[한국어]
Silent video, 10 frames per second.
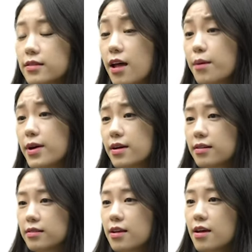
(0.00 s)

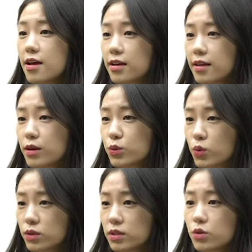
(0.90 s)
다만 해당
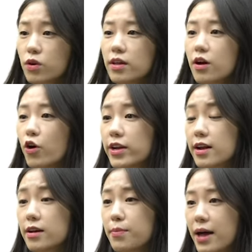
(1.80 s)
토큰 증권의
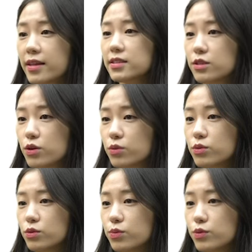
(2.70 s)
거래량이 많아질
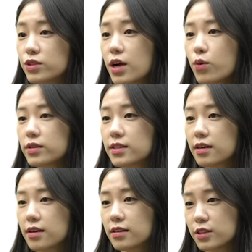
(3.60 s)
경우
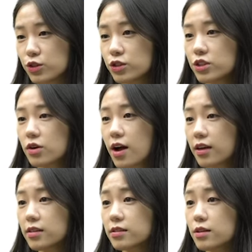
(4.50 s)
분사원장의 기술적
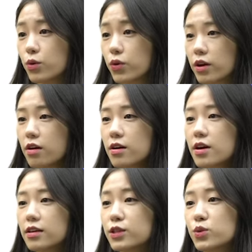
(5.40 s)
한계 등을 고려
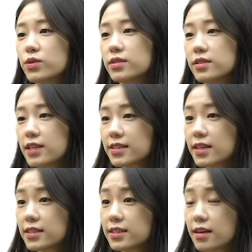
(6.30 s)
기존
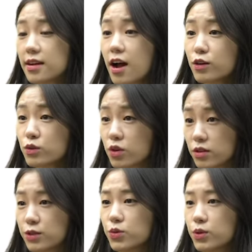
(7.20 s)
상장시장의
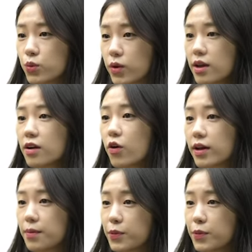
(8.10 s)
한국거래소를 통해 거래가